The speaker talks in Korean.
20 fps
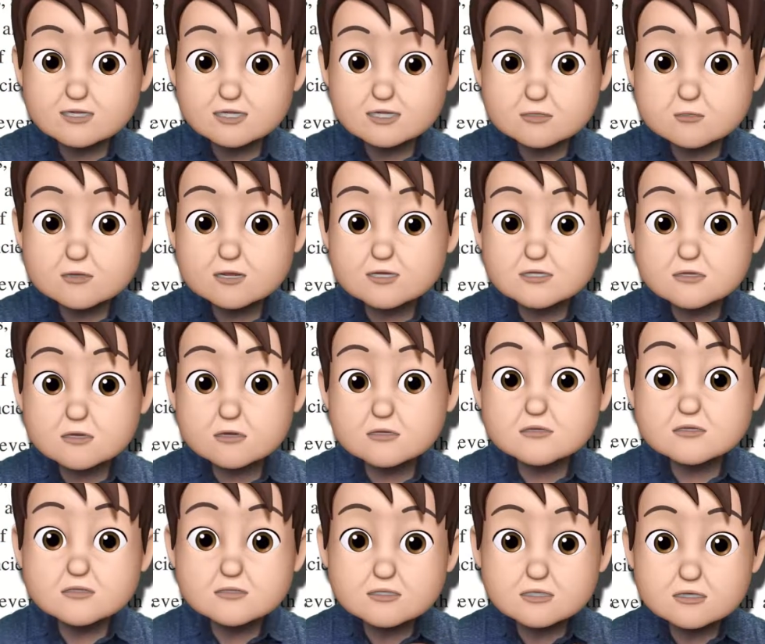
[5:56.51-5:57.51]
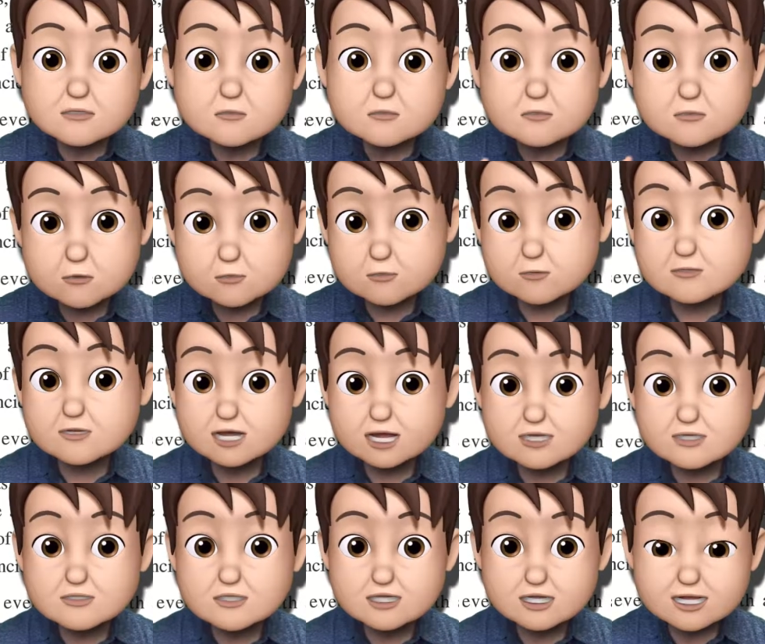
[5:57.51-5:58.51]
이용해서 어떤 식으로 적용이
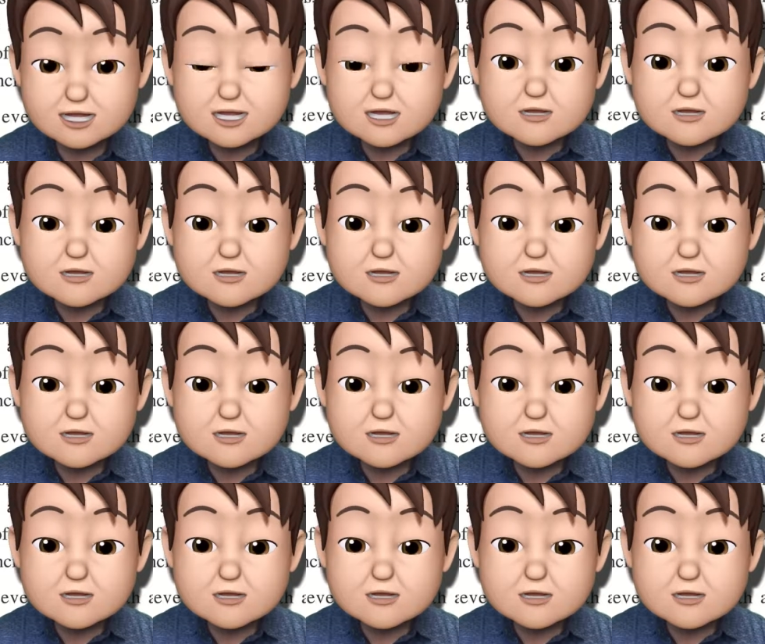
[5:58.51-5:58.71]
되는지